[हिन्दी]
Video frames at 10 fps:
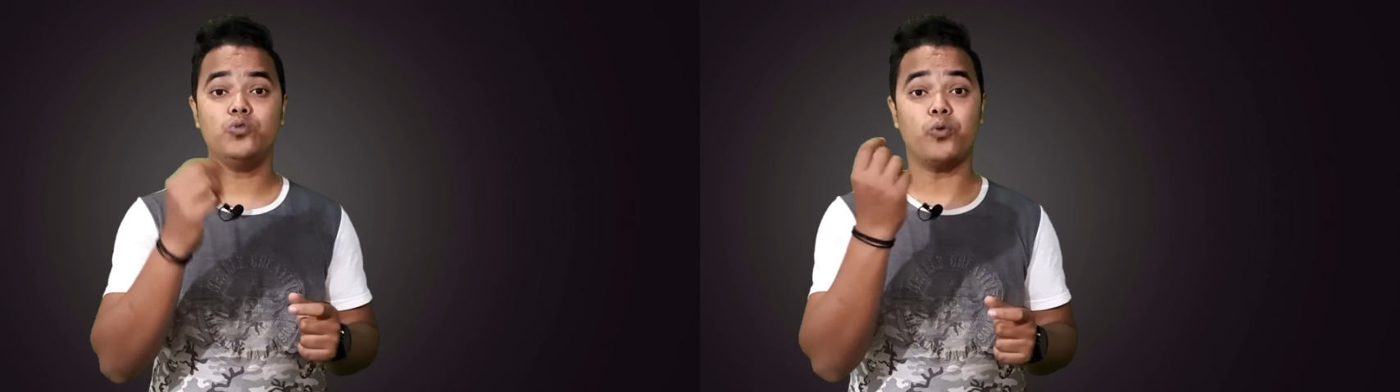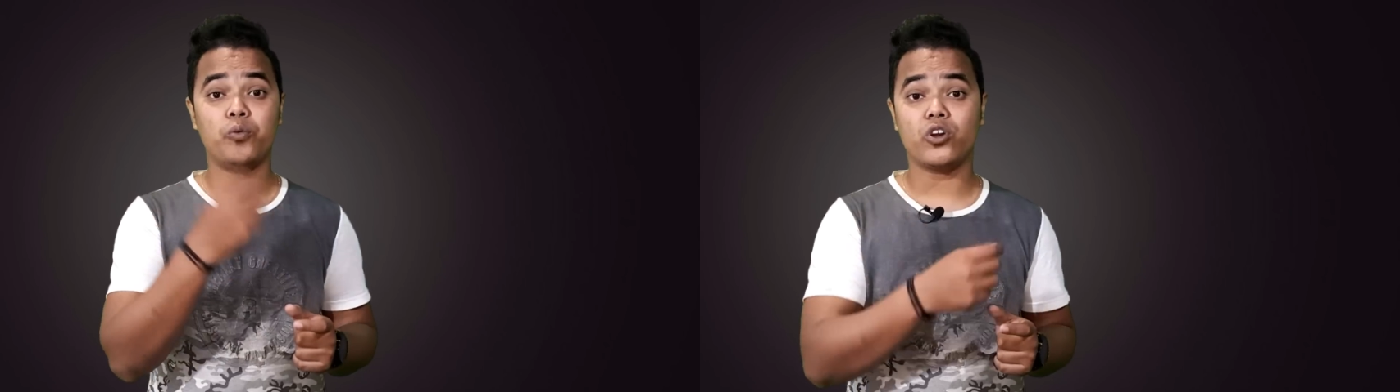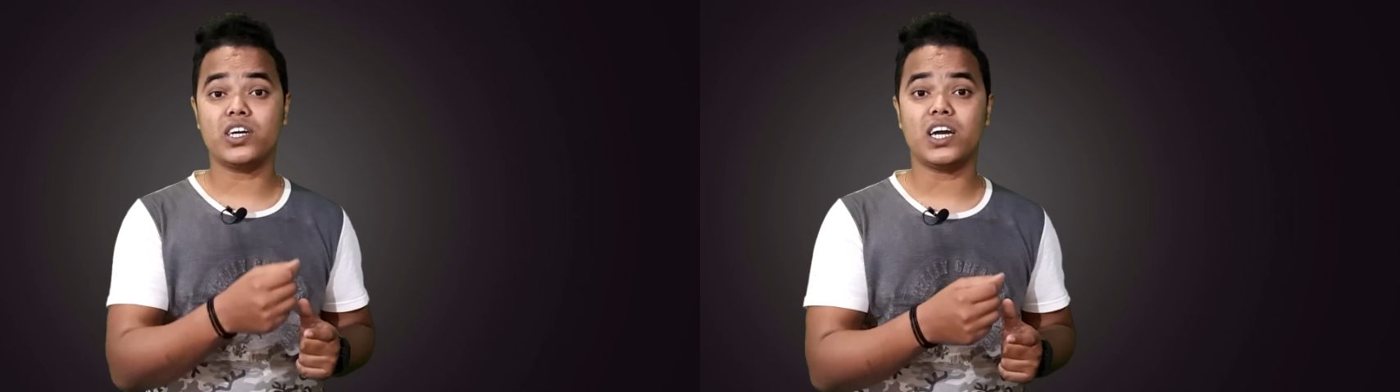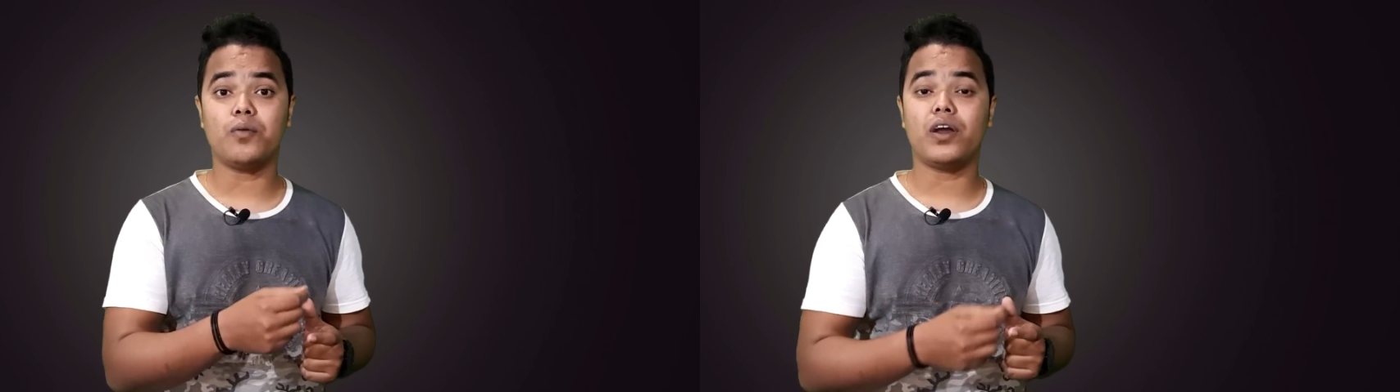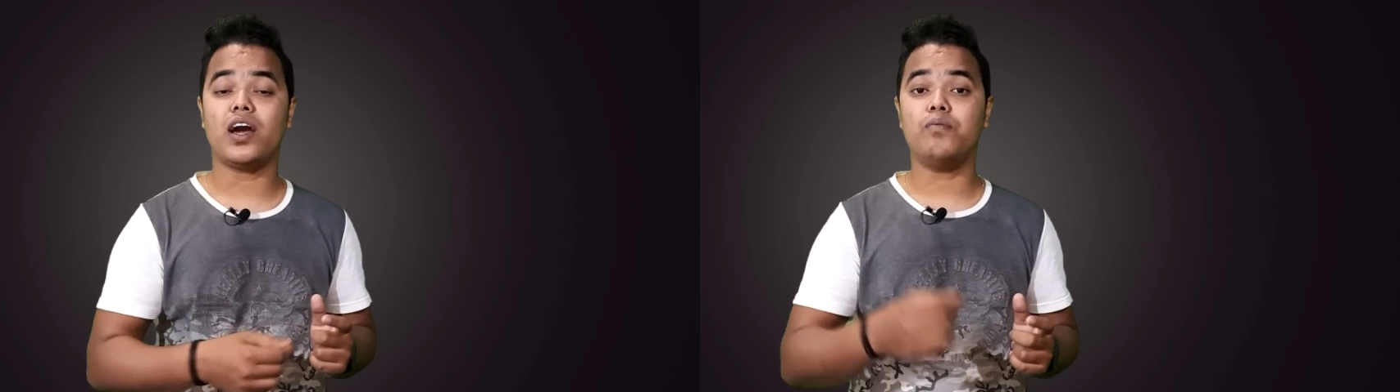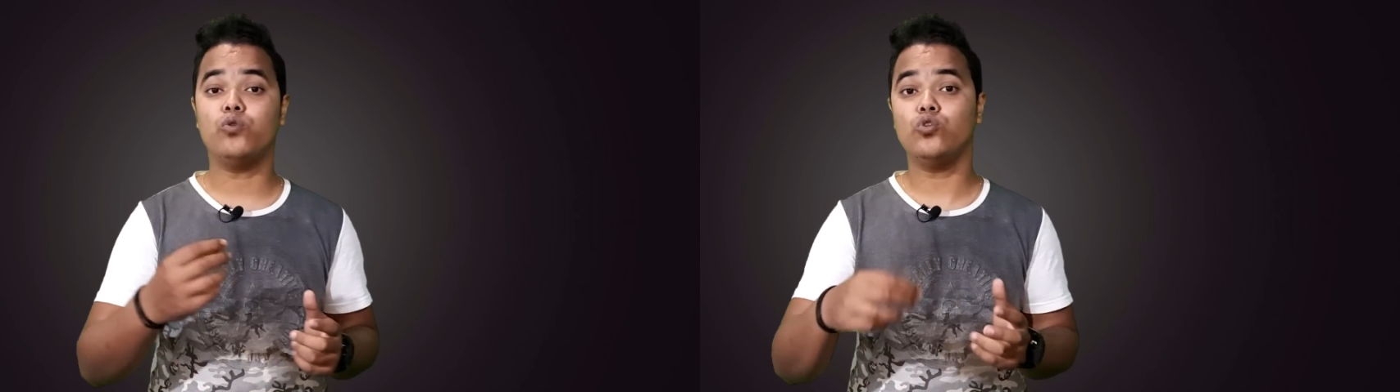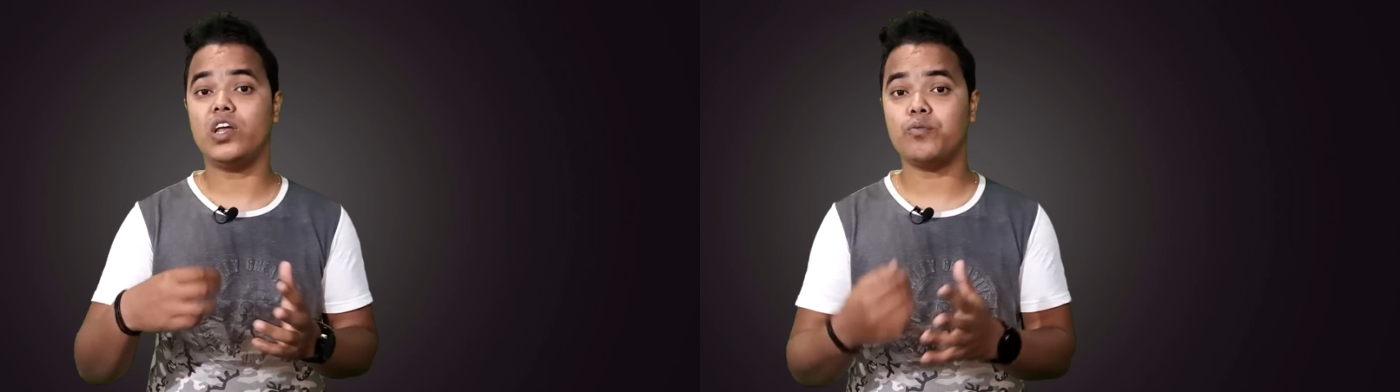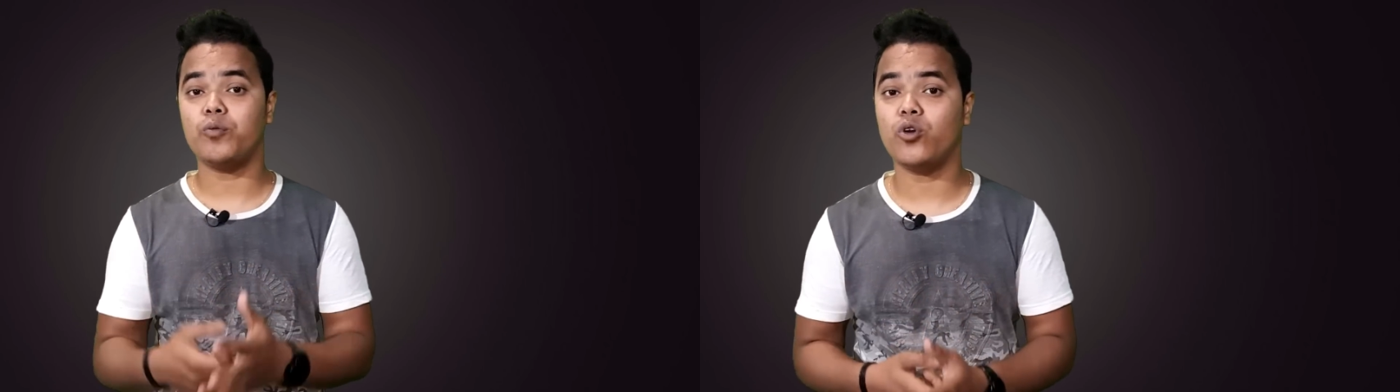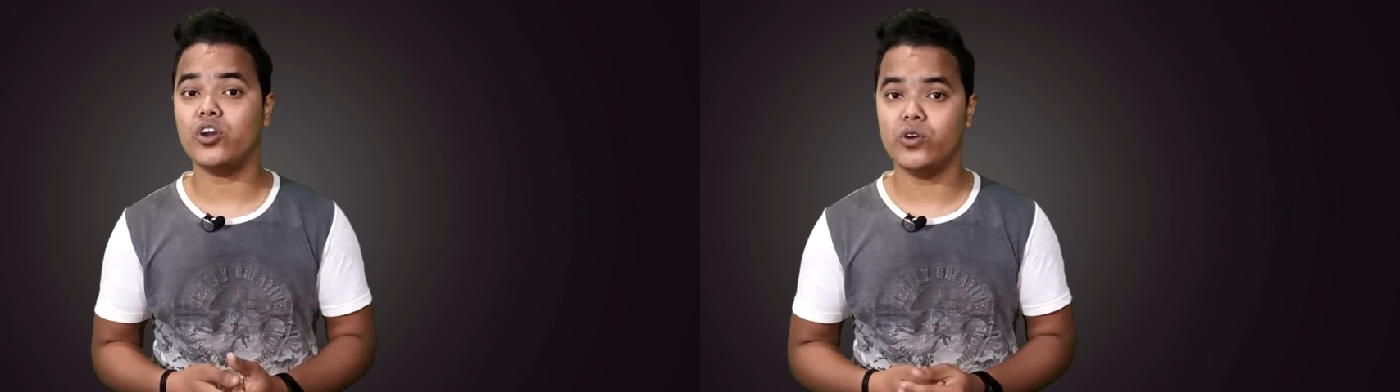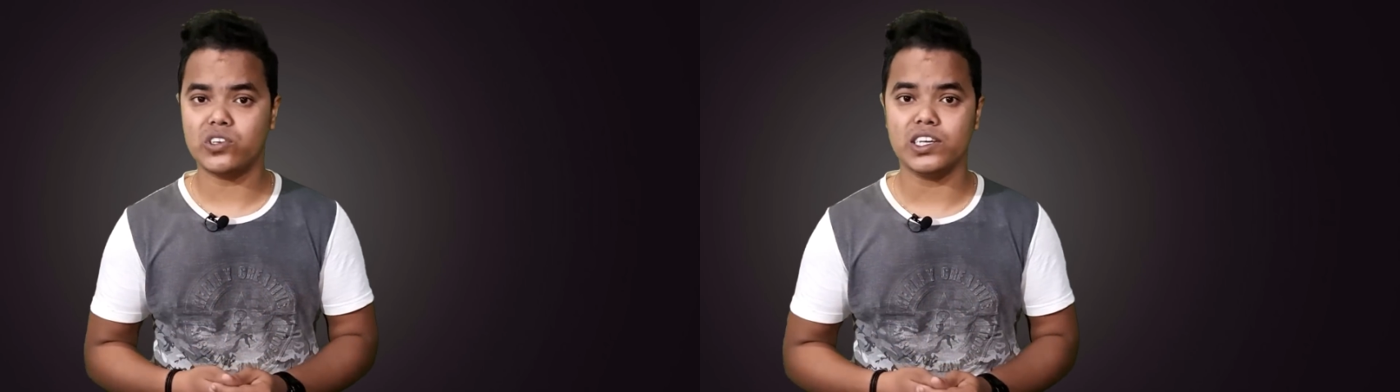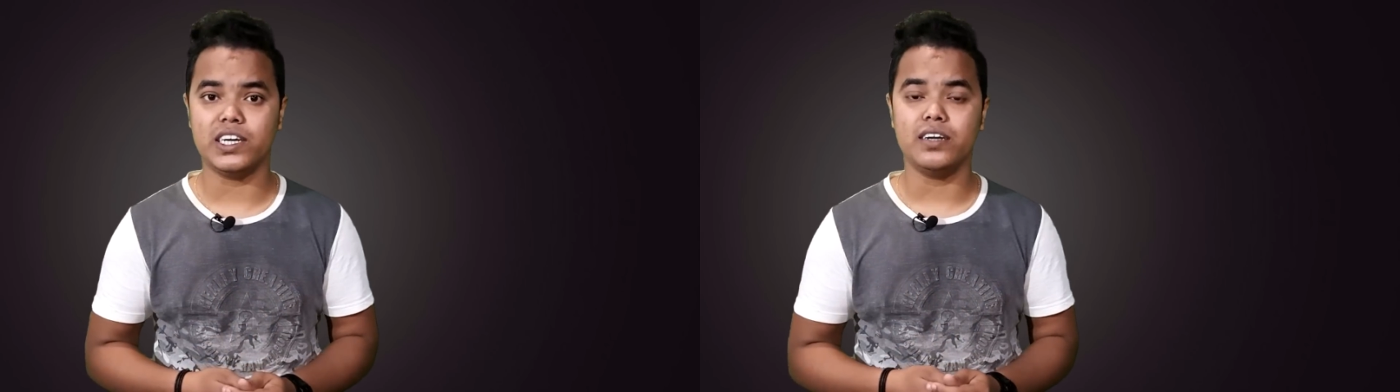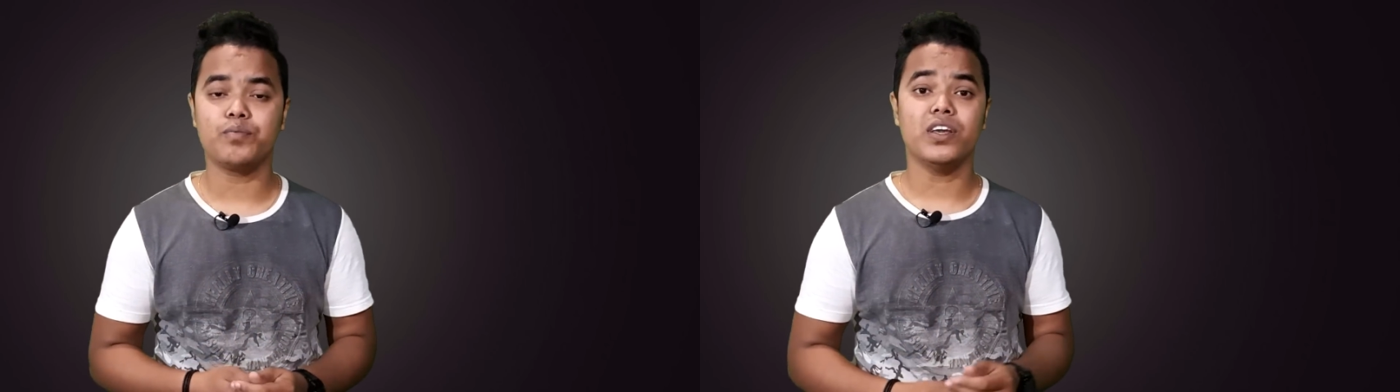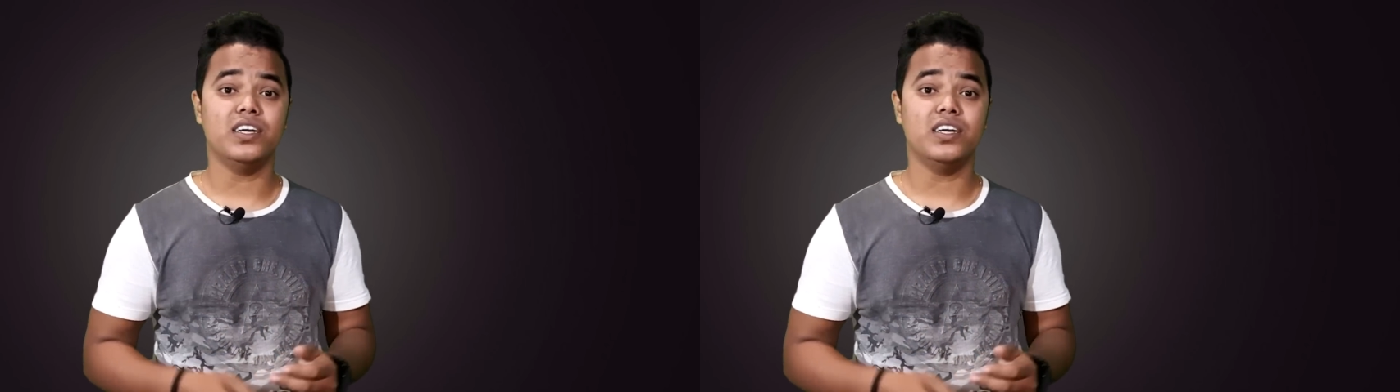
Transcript: उस प्रोमोट के जगह पर आप दूसरे प्रोमो कोड यूज़ कीजिए